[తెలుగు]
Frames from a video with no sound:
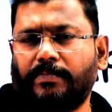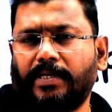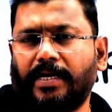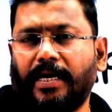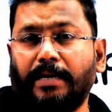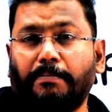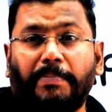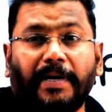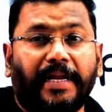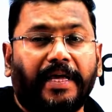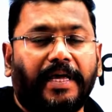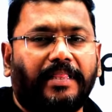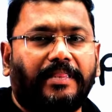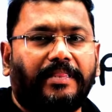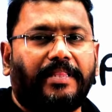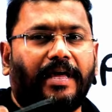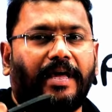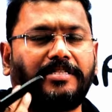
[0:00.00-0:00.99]
కానీ
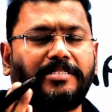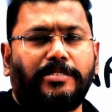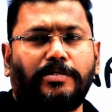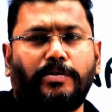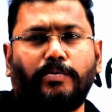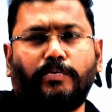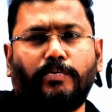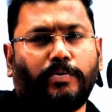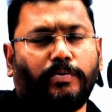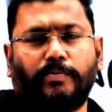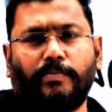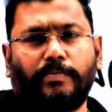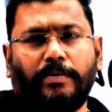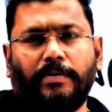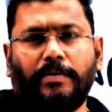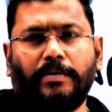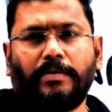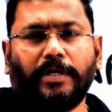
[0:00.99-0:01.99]
పరిగెత్తాల్సింది నువ్వు
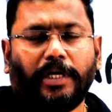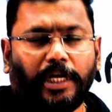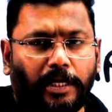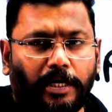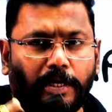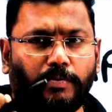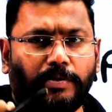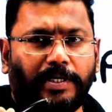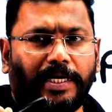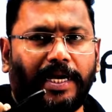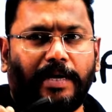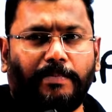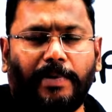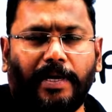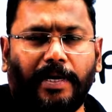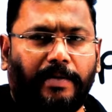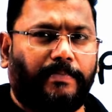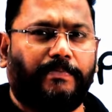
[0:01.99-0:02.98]
నీలో ఉండాలి ఆ
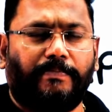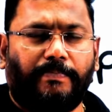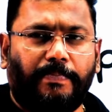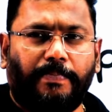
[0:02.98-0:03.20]
బలం